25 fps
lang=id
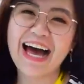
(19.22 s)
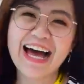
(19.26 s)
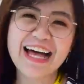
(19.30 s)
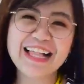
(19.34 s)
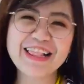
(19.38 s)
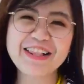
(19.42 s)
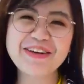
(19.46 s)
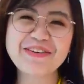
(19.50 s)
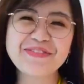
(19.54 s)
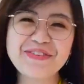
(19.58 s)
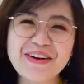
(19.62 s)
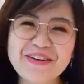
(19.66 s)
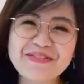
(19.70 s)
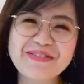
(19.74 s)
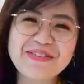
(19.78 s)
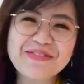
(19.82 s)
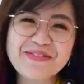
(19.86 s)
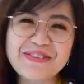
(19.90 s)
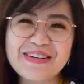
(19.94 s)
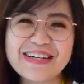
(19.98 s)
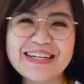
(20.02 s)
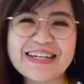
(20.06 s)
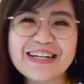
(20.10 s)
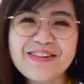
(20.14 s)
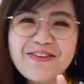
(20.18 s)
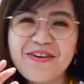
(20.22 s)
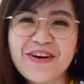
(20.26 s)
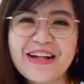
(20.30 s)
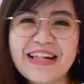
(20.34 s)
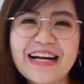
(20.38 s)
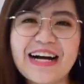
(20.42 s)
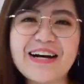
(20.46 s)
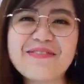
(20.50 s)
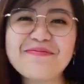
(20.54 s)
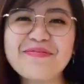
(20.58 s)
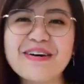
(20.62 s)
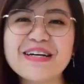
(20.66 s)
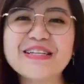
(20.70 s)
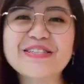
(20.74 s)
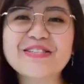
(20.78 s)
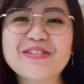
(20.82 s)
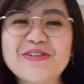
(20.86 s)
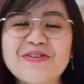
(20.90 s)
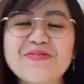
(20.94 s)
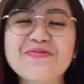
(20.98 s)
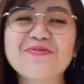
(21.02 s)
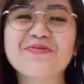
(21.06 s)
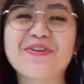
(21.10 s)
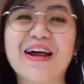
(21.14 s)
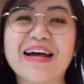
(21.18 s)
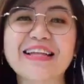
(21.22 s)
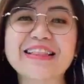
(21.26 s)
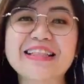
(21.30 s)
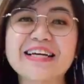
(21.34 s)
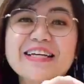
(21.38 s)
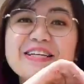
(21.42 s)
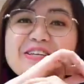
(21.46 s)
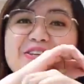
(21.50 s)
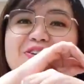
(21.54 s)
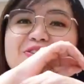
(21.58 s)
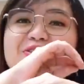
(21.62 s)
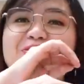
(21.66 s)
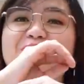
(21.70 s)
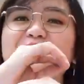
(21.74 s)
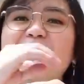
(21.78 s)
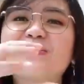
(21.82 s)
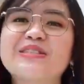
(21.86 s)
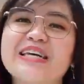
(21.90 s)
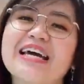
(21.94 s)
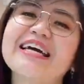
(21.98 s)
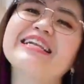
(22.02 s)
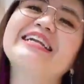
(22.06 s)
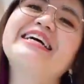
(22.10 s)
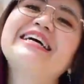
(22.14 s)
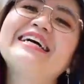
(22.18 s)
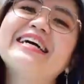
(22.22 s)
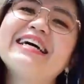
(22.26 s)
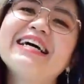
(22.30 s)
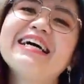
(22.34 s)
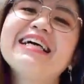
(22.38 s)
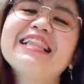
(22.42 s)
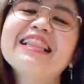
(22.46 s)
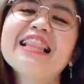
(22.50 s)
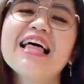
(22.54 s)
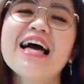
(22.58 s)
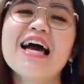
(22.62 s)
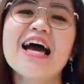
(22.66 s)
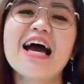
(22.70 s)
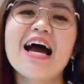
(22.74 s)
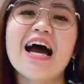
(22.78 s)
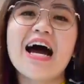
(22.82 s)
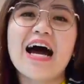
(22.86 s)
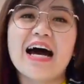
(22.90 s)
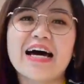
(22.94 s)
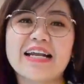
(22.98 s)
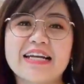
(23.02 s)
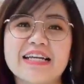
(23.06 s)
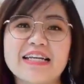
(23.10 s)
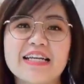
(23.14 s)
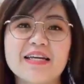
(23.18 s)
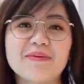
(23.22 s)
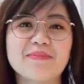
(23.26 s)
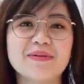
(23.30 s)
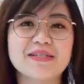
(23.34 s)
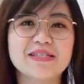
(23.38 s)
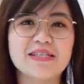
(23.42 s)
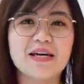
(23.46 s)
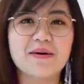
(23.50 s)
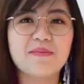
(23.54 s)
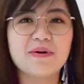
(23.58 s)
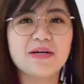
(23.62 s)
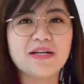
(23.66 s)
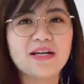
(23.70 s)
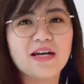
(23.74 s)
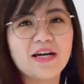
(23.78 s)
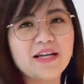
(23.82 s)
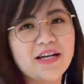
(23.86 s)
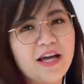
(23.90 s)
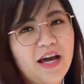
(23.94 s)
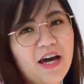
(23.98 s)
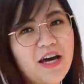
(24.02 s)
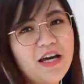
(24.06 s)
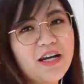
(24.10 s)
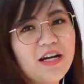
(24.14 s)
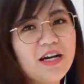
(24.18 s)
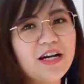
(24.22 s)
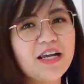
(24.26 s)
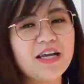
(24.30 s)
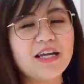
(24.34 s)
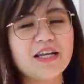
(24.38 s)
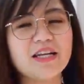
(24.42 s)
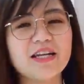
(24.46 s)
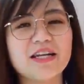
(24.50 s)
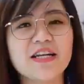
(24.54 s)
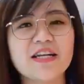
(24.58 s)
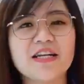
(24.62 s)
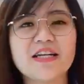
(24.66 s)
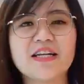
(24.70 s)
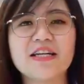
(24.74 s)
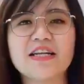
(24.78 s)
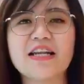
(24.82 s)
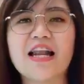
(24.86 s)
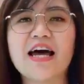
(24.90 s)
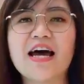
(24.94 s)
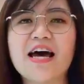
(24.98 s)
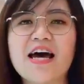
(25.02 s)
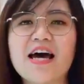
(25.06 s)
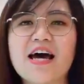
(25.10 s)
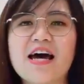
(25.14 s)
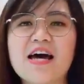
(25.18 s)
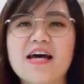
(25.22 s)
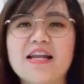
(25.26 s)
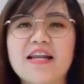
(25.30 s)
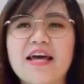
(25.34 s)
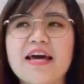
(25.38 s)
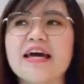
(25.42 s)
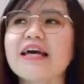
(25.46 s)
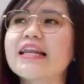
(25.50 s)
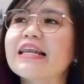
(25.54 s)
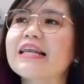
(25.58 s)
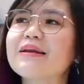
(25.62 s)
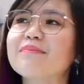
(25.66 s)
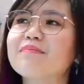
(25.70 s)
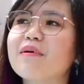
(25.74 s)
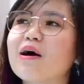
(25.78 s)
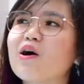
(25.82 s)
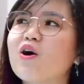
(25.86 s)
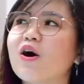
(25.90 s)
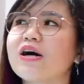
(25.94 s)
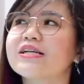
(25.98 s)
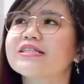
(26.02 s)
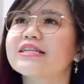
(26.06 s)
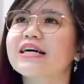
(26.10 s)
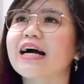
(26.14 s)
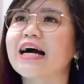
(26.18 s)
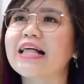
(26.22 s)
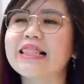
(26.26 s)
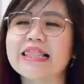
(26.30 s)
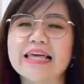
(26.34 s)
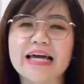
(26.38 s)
halo Bright People, welcome back to Brighton YouTube channel. Hari ini bersama dengan Erlin dan Erlin mau ngajak